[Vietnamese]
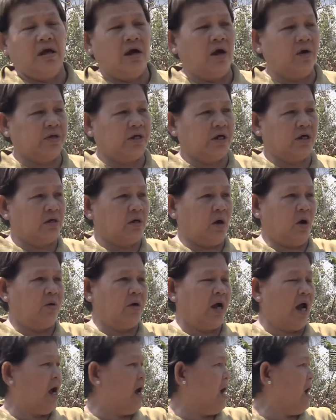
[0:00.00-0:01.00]
Hồi trước cô
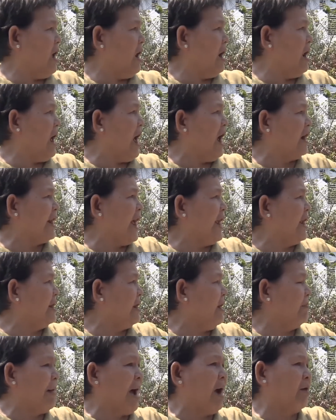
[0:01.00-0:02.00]
ở đây
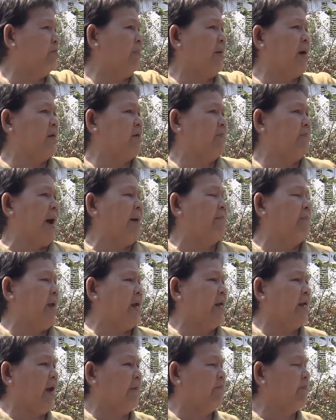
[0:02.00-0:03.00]
nha, ba
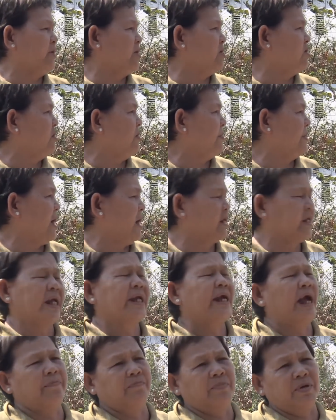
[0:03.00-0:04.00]
mấy năm chưa bao giờ
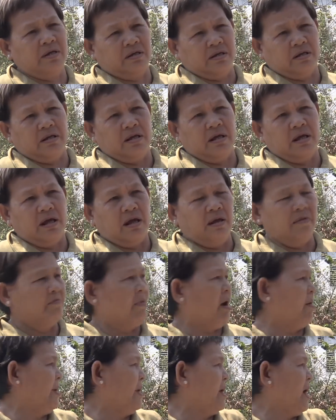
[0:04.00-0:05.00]
thấy ngập á,
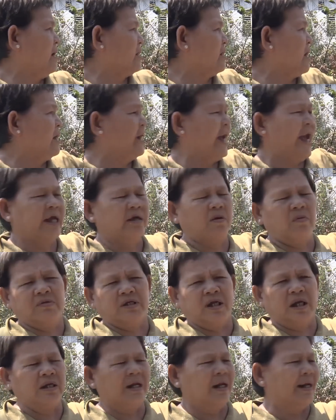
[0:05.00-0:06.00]
mà bây giờ từ ngày công
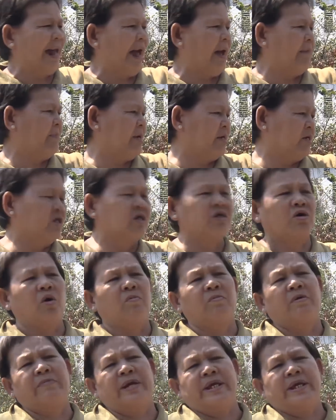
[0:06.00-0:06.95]
trình nó làm mà nước cô mới